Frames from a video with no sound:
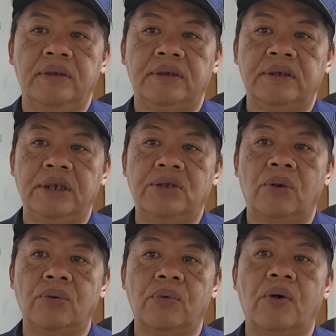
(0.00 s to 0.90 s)
事情
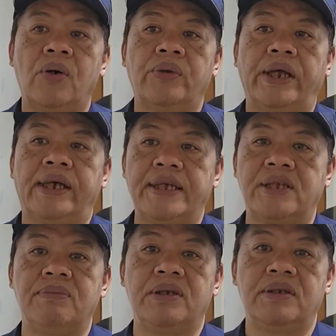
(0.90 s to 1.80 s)
冲突后呢，该
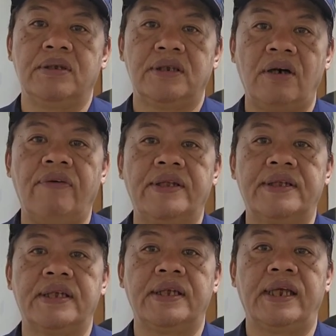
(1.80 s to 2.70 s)
市民消费
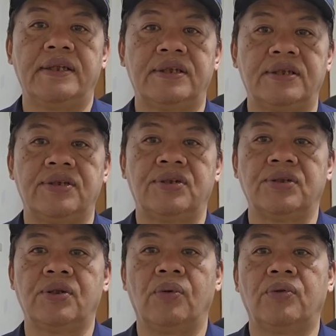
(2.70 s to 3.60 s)
者呢持
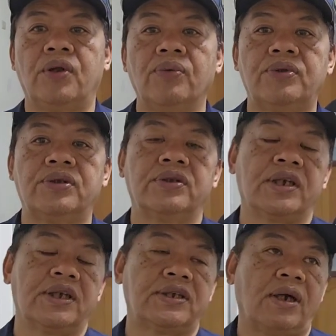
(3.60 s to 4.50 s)
石头丢掷这
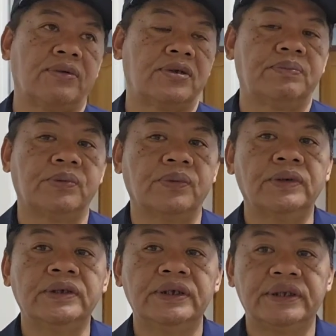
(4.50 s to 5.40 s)
个小吃部，
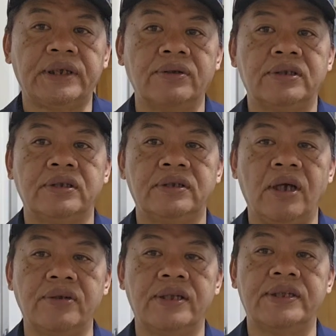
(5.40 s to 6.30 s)
造致
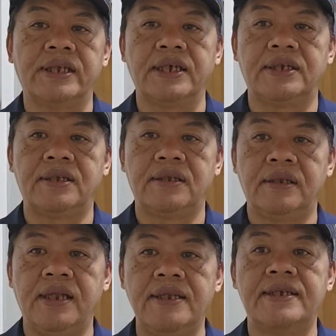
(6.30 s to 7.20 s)
造成这个
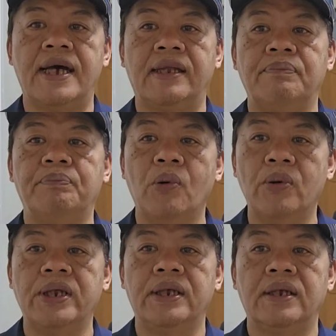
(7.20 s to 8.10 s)
店家的玻
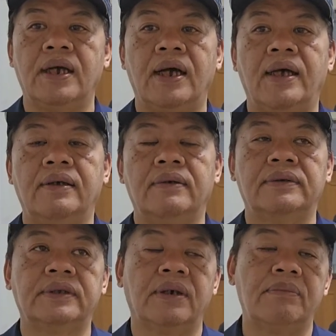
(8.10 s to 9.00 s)
璃还有
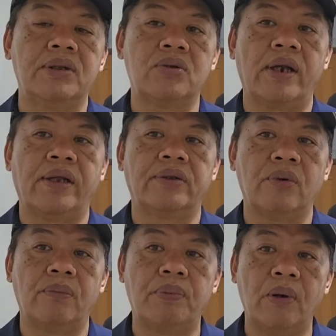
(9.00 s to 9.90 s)
这个门窗呢
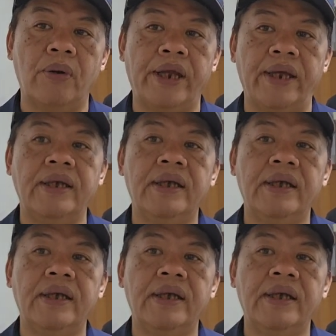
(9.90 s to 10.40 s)
都破裂，